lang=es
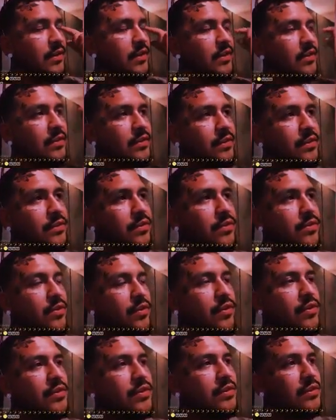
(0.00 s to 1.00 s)
le
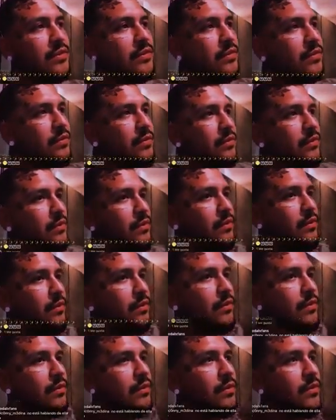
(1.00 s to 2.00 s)
Dios
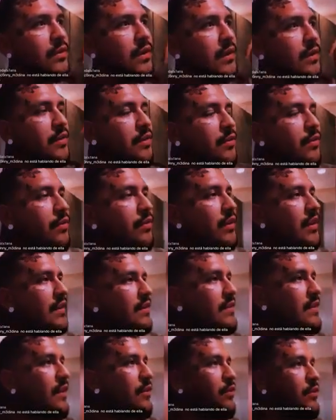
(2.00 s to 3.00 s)
le dio
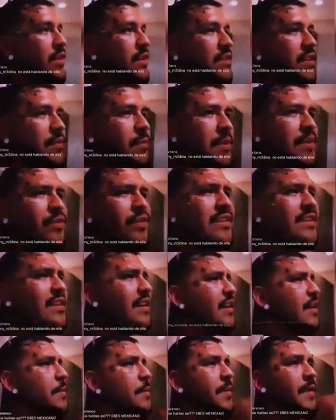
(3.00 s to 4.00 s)
esta luz a estas
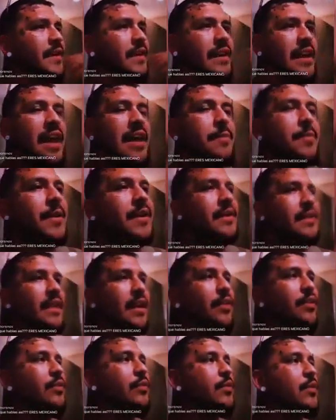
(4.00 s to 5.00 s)
personas que le han
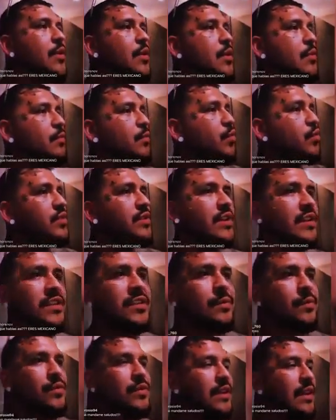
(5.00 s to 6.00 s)
perreado
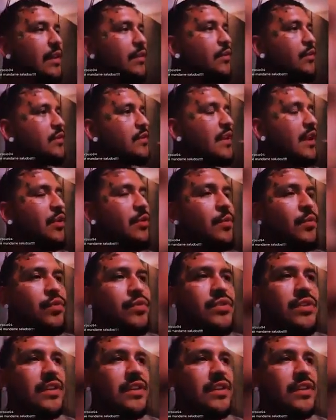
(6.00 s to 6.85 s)
muchísimo, y le ha costado